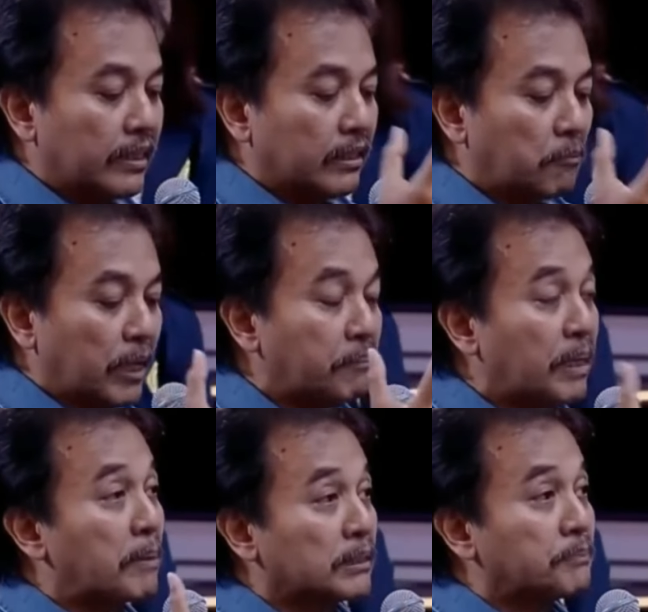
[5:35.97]
kemudian
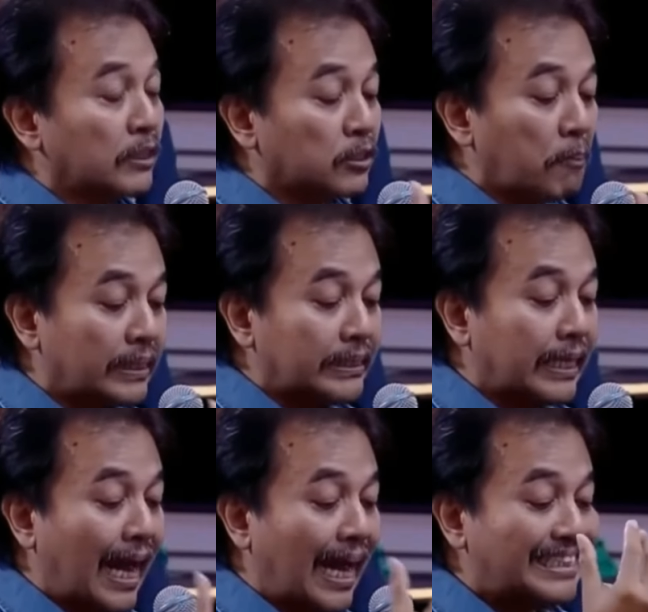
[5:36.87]
yang meresmikan seorang
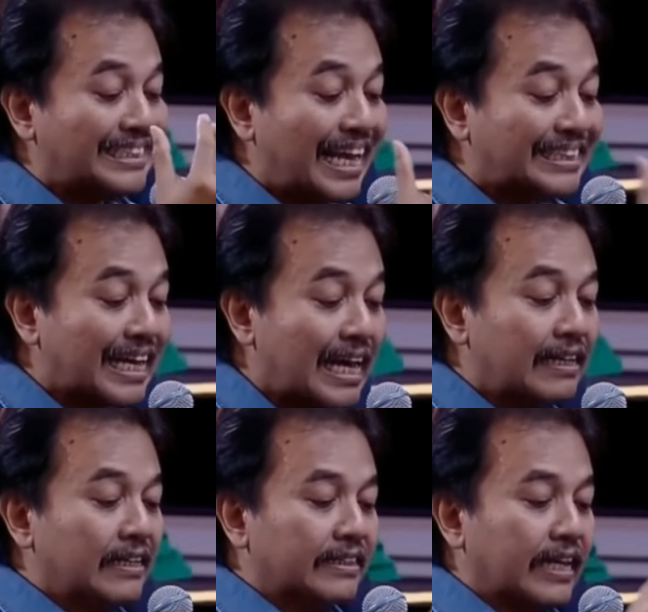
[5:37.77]
presiden hari Selasa
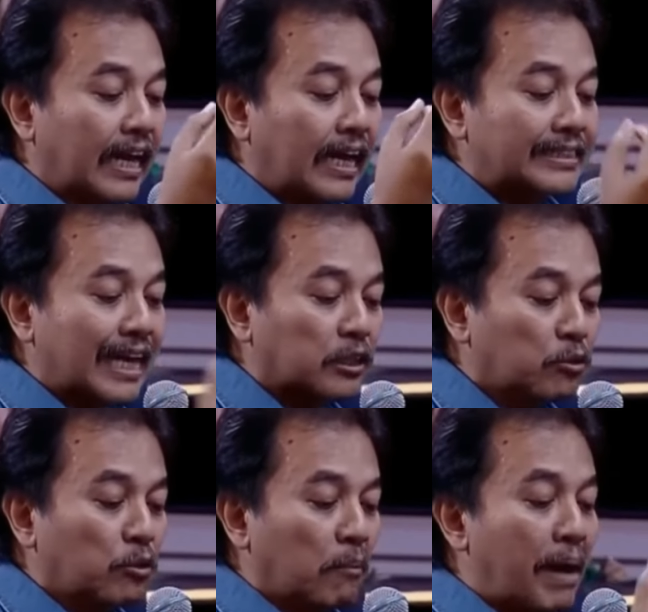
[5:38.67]
tanggal 1
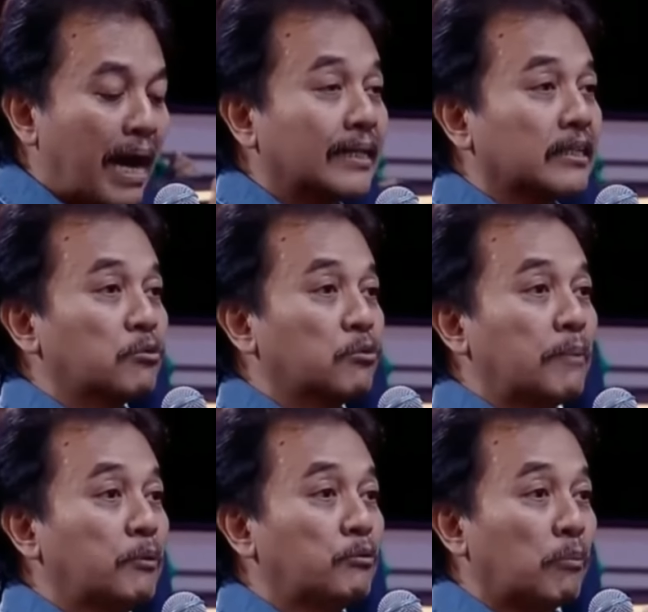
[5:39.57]
Maret
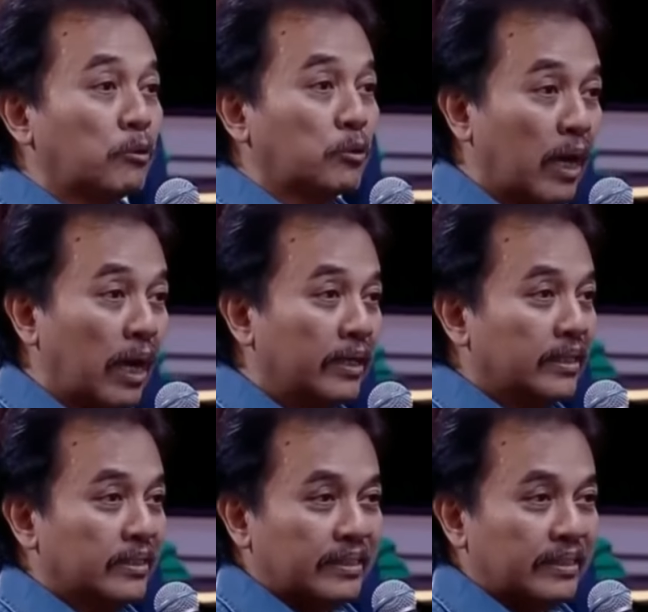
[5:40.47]
2022.